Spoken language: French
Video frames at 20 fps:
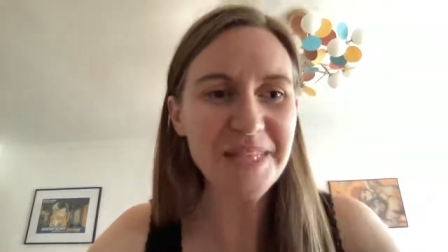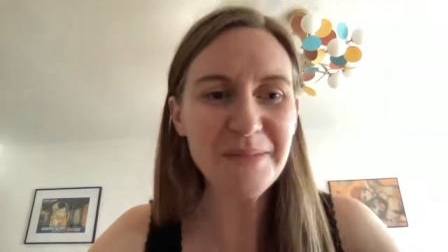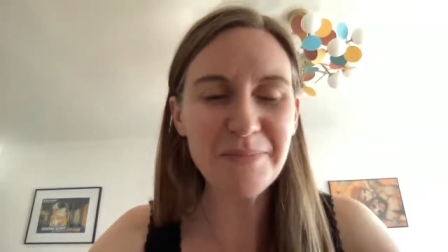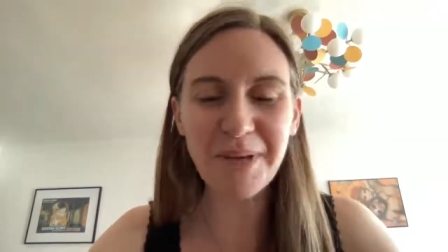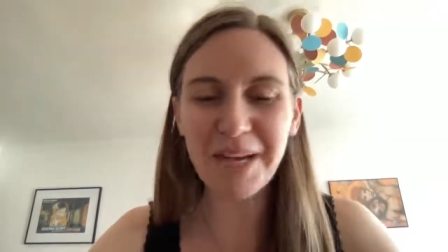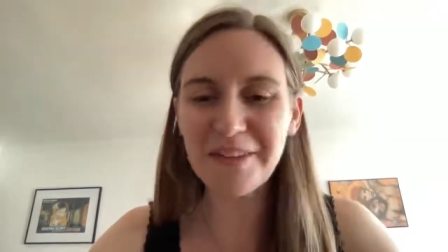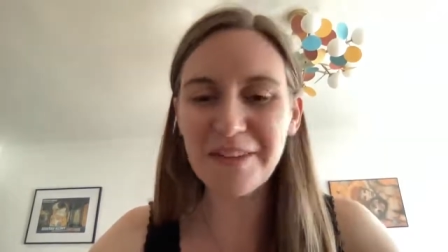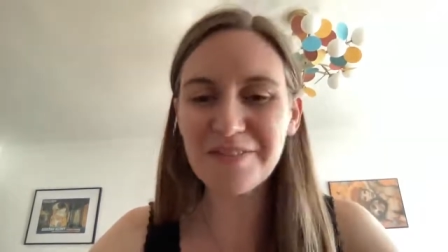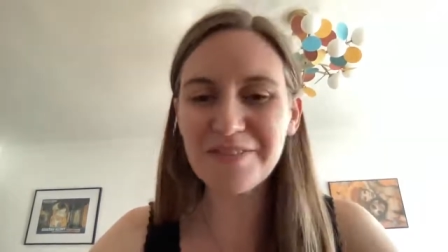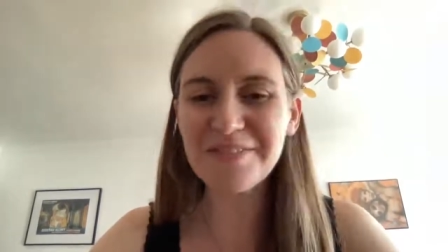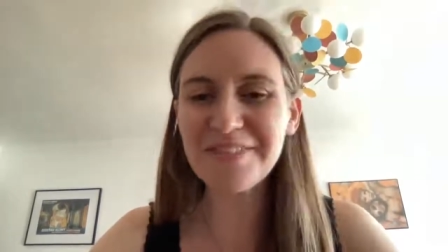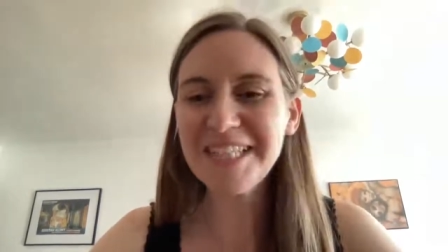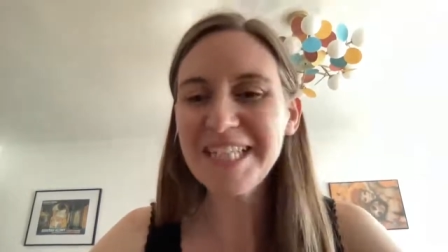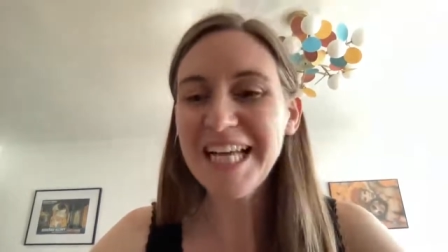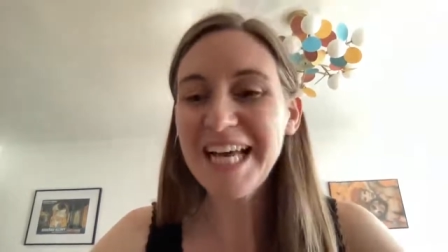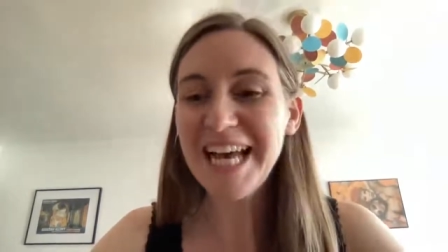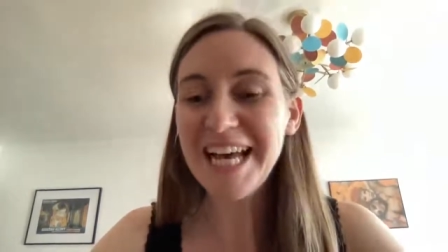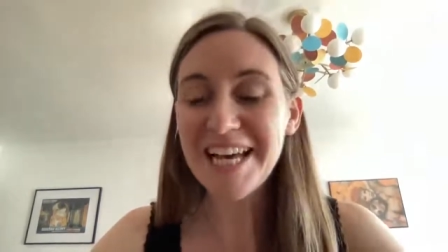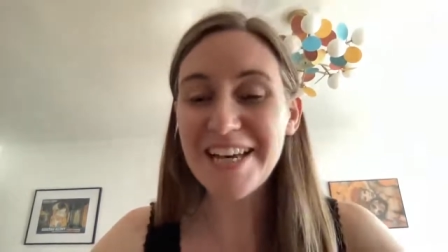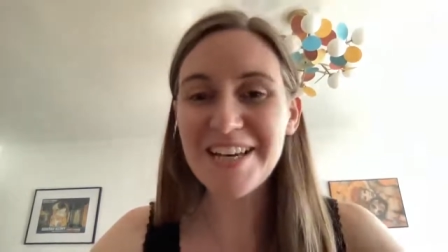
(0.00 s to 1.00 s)
Bref,
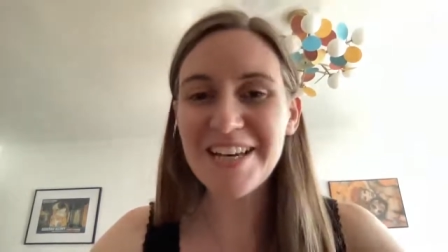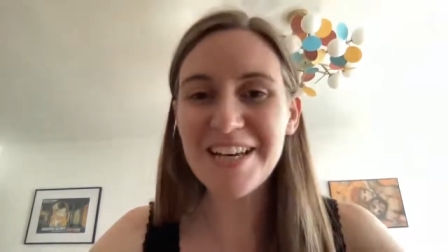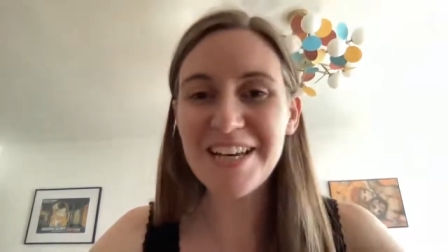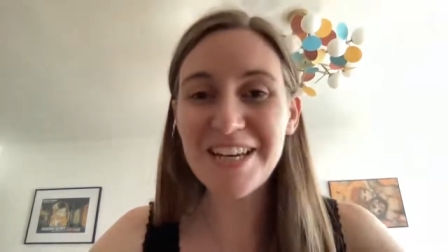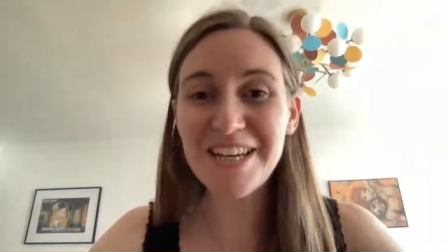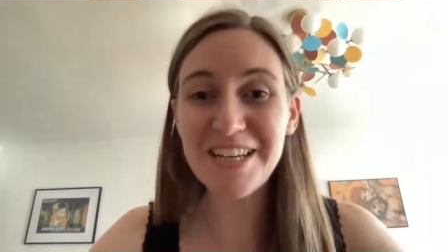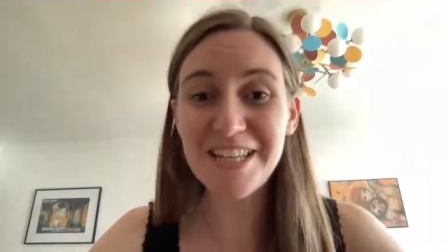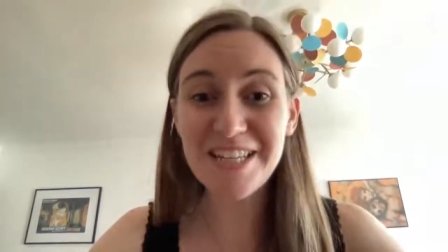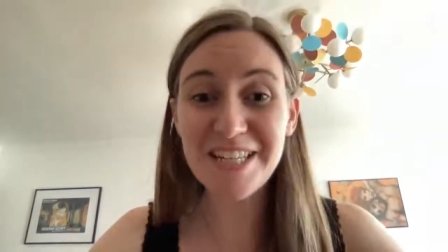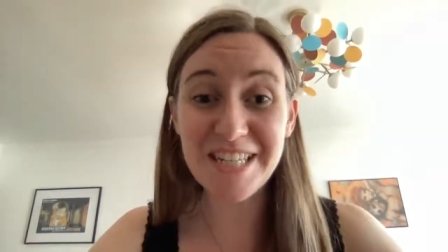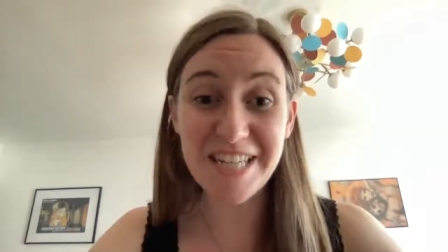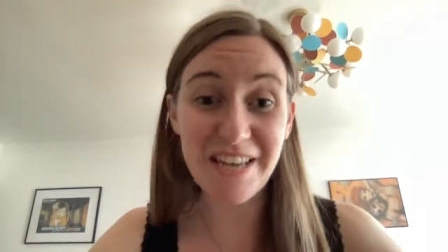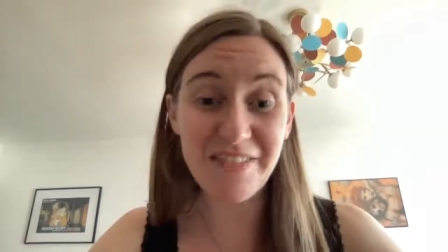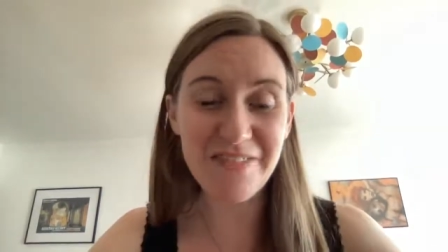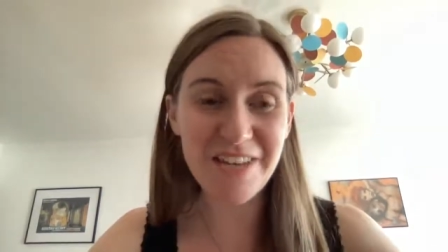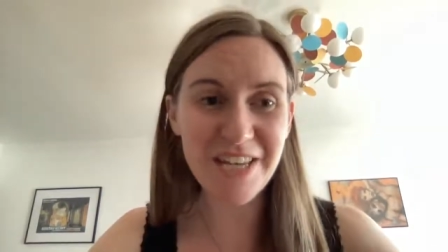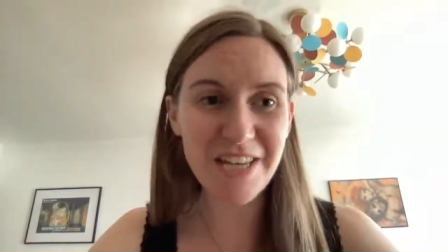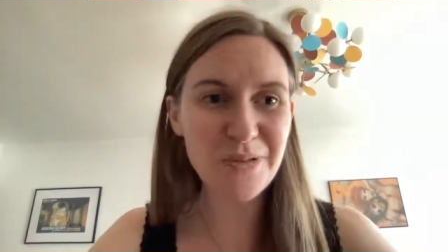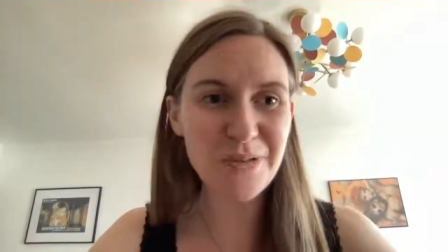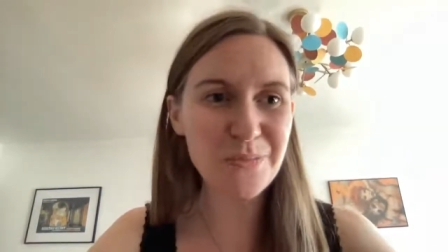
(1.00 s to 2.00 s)
euh,
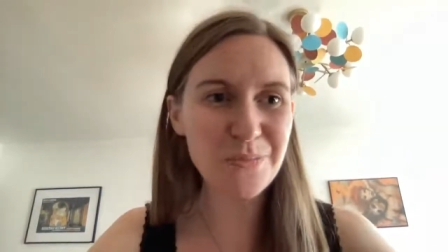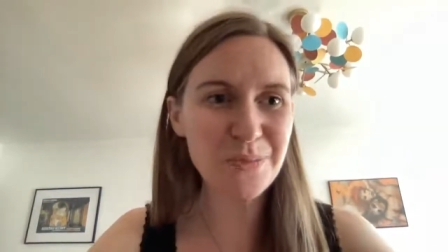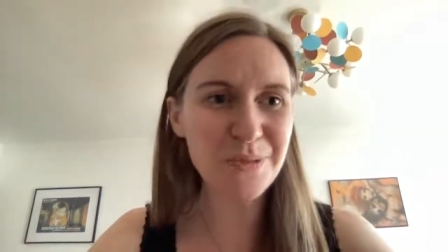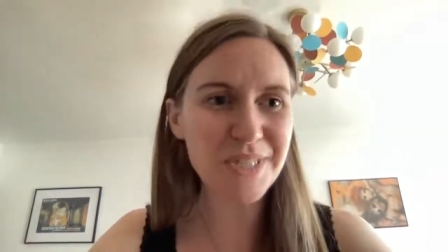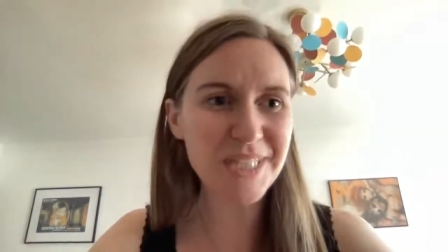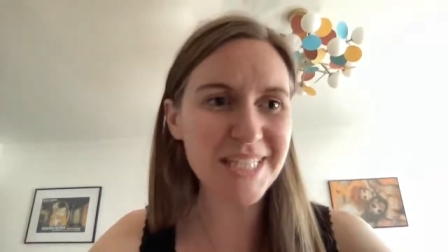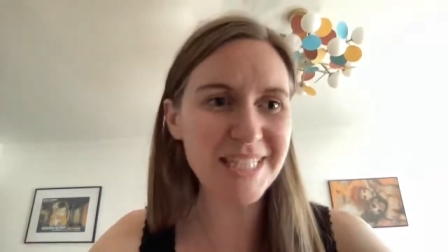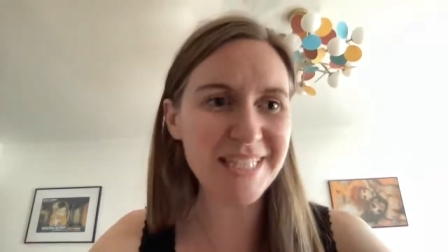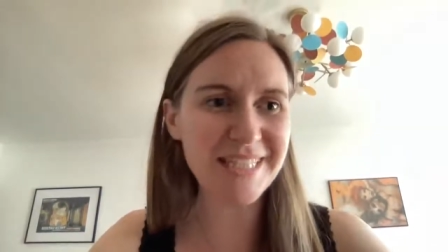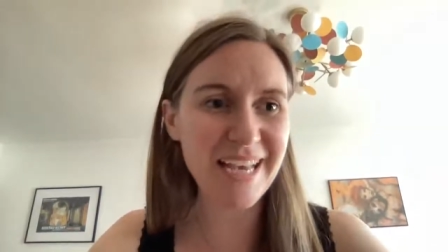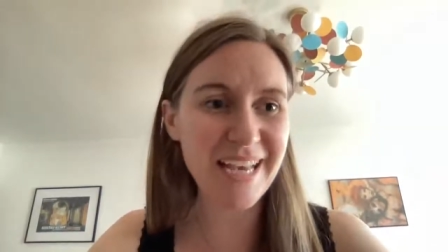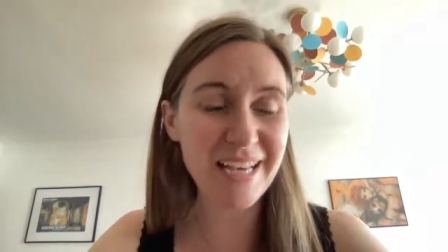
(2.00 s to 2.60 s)
j'avais une petite,